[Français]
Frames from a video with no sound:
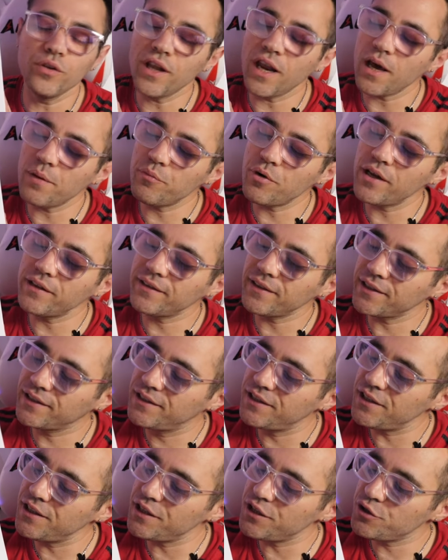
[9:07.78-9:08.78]
On a la boîte
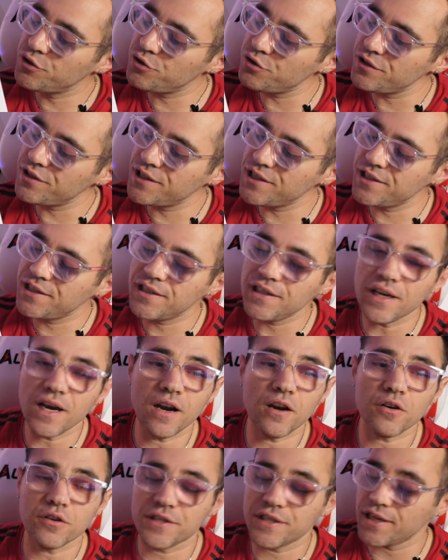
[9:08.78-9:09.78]
qui est juste ici.
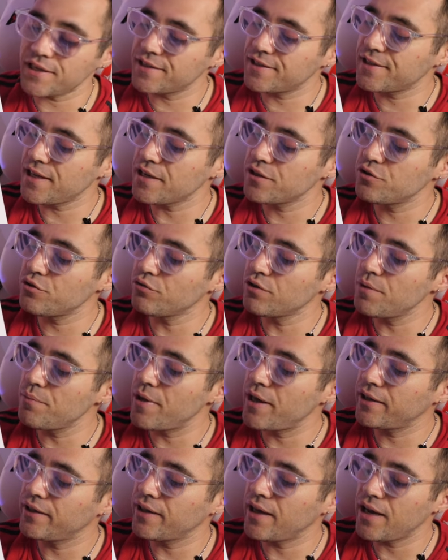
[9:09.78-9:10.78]
Alors cette station, les
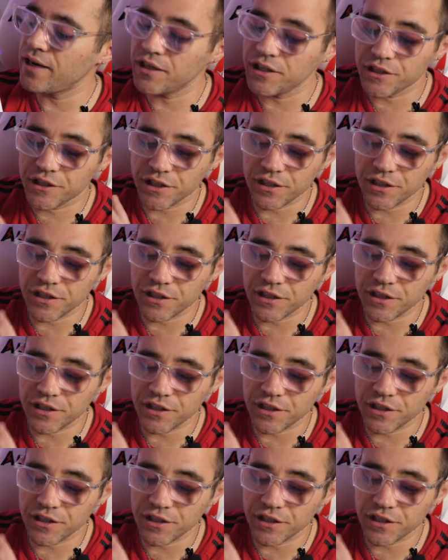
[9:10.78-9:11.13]
mecs, elle est